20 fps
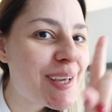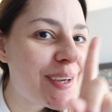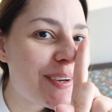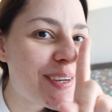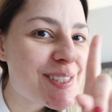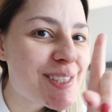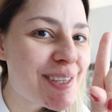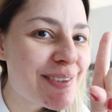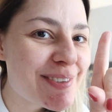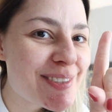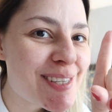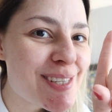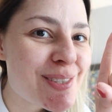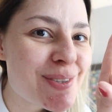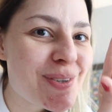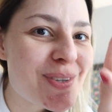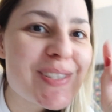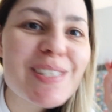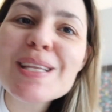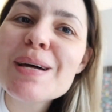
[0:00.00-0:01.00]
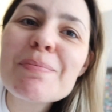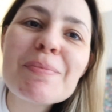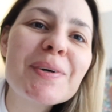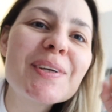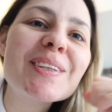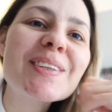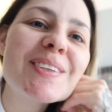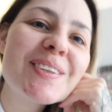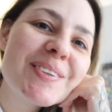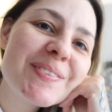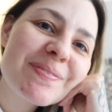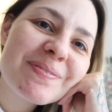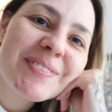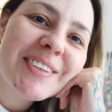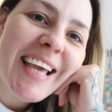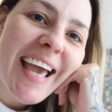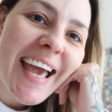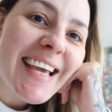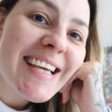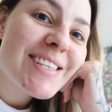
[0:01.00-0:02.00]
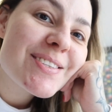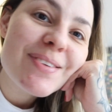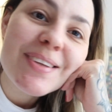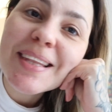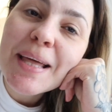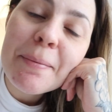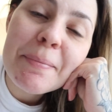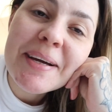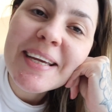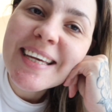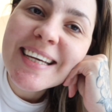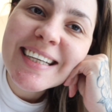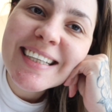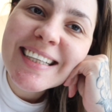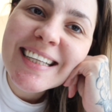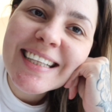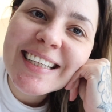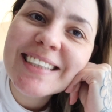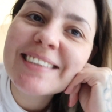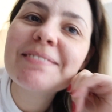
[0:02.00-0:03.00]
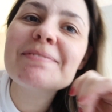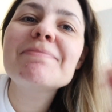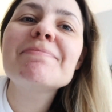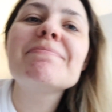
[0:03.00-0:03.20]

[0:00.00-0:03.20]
que eu acho que vocês vão gostar muito. E é isso, até amanhã, clã!